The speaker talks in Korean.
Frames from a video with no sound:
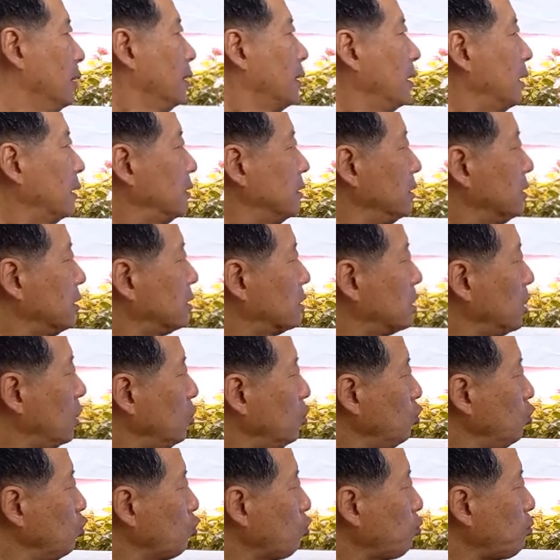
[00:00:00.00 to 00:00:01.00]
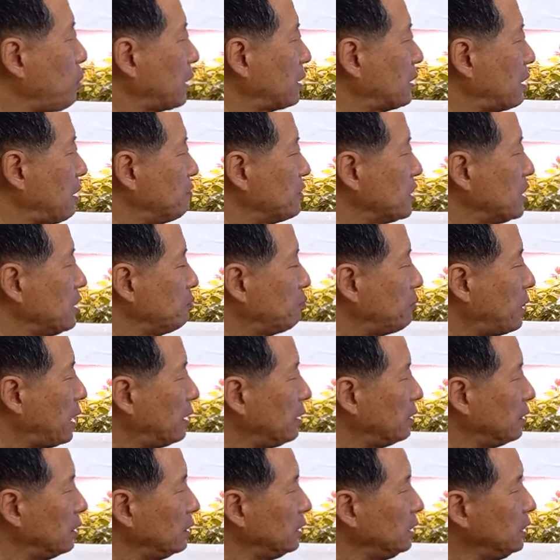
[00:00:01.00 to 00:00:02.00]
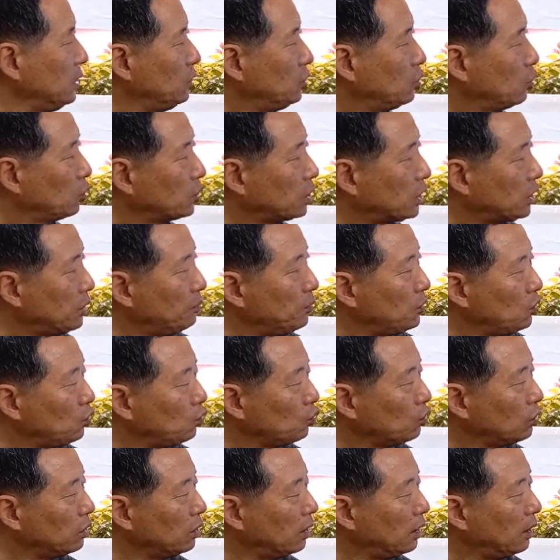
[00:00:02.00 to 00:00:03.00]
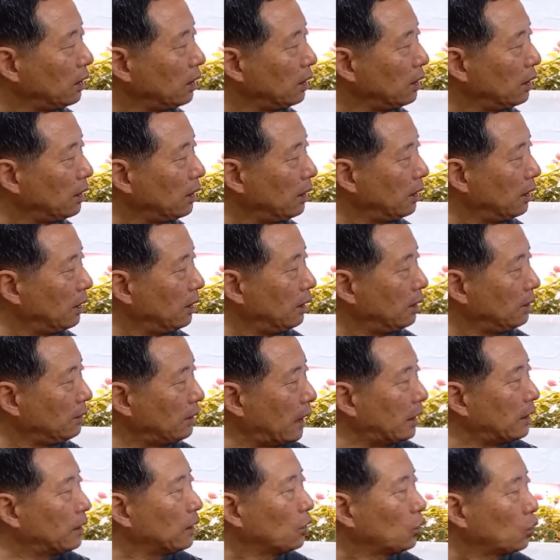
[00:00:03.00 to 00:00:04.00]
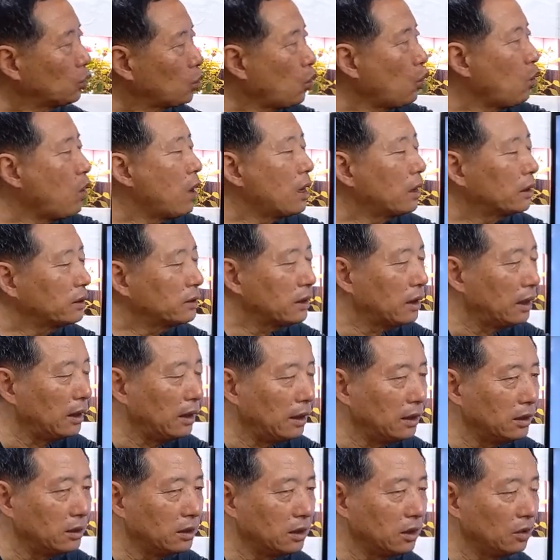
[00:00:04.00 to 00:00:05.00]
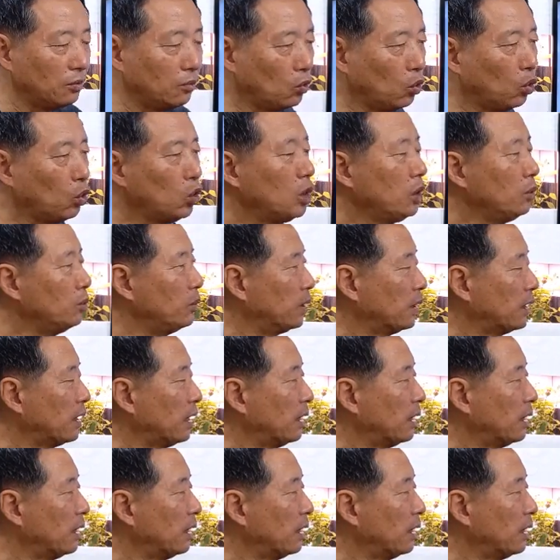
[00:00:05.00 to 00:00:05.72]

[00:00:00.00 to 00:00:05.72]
그래서 이제 1638년 인조 16년에 대전 동학사에서 모임을